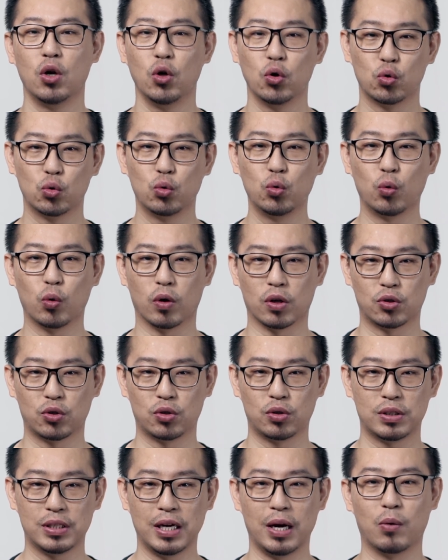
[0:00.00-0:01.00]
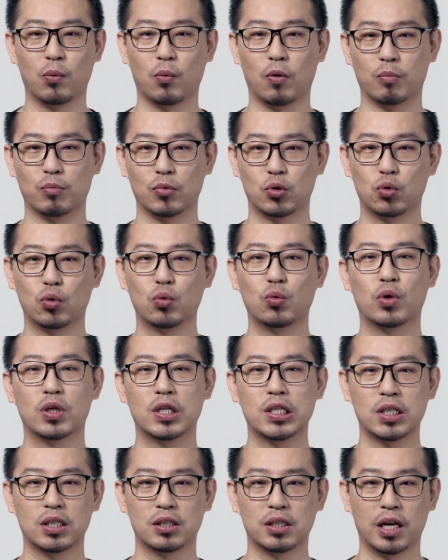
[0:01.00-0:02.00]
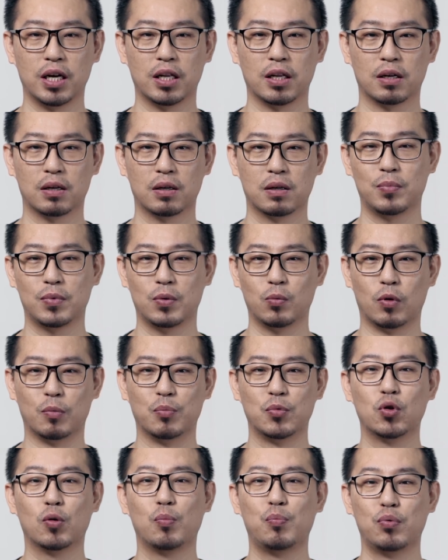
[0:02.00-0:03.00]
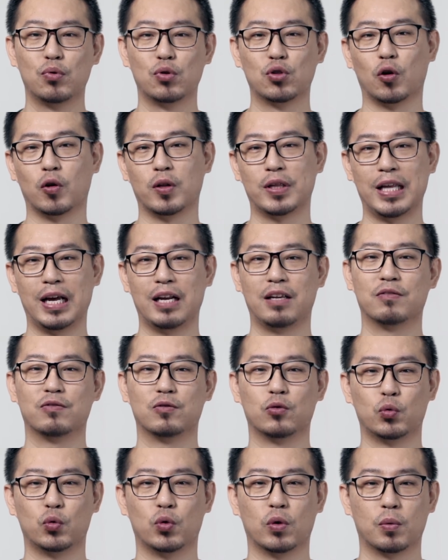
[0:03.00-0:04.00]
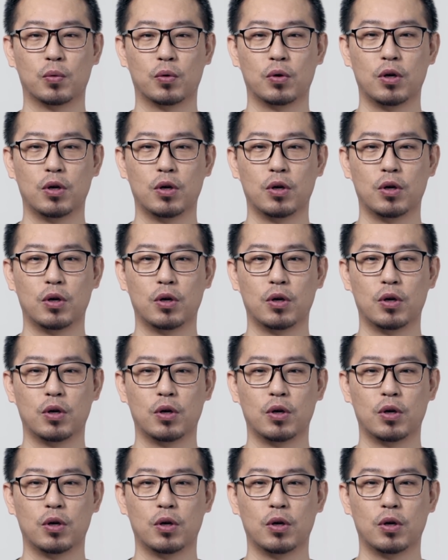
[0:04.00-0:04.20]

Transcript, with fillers: 如果在我们中国的境内呢，我们就不走代理服务。